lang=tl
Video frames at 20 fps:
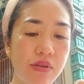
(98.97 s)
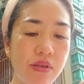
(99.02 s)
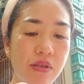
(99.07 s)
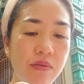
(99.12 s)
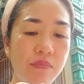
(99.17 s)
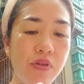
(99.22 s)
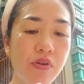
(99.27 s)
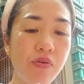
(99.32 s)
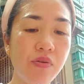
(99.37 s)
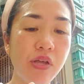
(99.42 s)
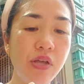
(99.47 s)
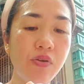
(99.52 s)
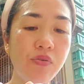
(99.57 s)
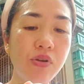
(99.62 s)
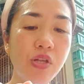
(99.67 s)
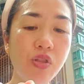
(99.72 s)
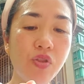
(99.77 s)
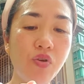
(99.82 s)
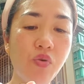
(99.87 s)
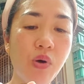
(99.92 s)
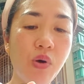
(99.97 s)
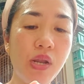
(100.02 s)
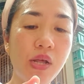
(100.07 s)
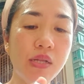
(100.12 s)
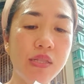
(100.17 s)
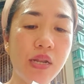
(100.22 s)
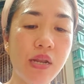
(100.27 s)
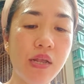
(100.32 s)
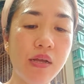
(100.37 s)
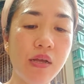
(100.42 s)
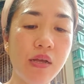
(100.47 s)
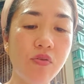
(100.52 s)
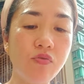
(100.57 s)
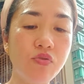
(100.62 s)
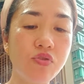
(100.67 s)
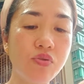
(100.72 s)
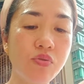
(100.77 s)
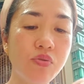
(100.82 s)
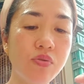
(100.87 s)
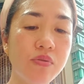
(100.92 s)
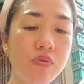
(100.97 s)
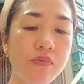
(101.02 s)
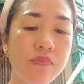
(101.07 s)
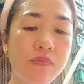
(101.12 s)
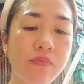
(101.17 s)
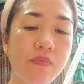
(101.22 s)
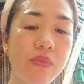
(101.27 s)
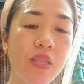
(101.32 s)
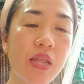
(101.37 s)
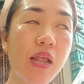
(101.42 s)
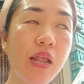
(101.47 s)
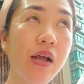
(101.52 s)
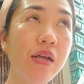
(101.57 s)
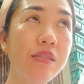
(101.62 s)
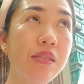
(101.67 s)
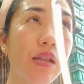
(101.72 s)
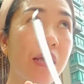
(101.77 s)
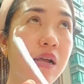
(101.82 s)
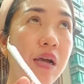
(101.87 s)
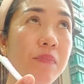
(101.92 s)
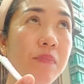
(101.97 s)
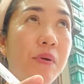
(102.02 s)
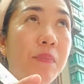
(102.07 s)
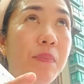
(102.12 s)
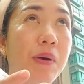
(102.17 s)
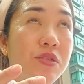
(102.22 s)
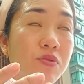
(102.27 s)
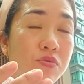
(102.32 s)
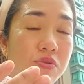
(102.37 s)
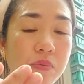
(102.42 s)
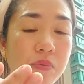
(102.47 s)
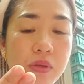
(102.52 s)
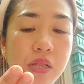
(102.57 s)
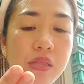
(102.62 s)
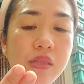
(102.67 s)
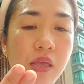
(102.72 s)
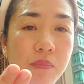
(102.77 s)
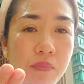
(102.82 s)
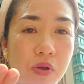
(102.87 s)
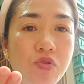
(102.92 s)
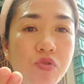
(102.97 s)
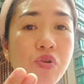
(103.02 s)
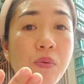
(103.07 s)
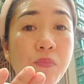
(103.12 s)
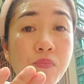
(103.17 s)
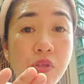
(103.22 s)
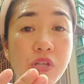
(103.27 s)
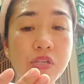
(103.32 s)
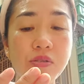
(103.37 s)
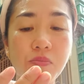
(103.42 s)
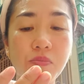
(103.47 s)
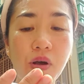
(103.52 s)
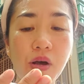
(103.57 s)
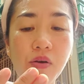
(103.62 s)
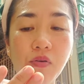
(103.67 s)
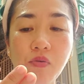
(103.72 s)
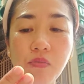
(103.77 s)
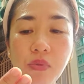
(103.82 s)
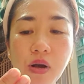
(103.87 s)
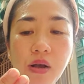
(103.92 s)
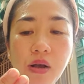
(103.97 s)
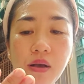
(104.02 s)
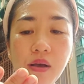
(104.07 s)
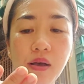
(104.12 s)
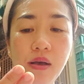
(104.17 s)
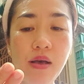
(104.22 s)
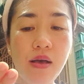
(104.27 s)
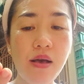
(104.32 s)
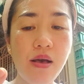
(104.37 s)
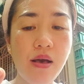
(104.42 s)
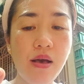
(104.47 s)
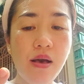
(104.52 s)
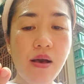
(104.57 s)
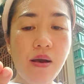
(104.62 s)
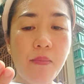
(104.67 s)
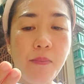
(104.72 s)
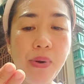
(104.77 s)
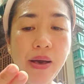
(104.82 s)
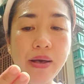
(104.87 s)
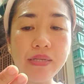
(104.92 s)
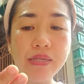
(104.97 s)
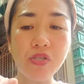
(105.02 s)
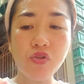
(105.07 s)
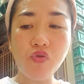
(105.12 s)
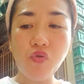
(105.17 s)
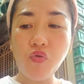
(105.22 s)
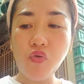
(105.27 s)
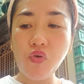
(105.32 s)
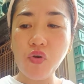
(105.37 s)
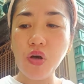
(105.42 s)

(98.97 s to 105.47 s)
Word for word: Pero ngayon ito walang talagang lusot. Kailangan talaga papasok na milde mag-swab test bago mag pasok.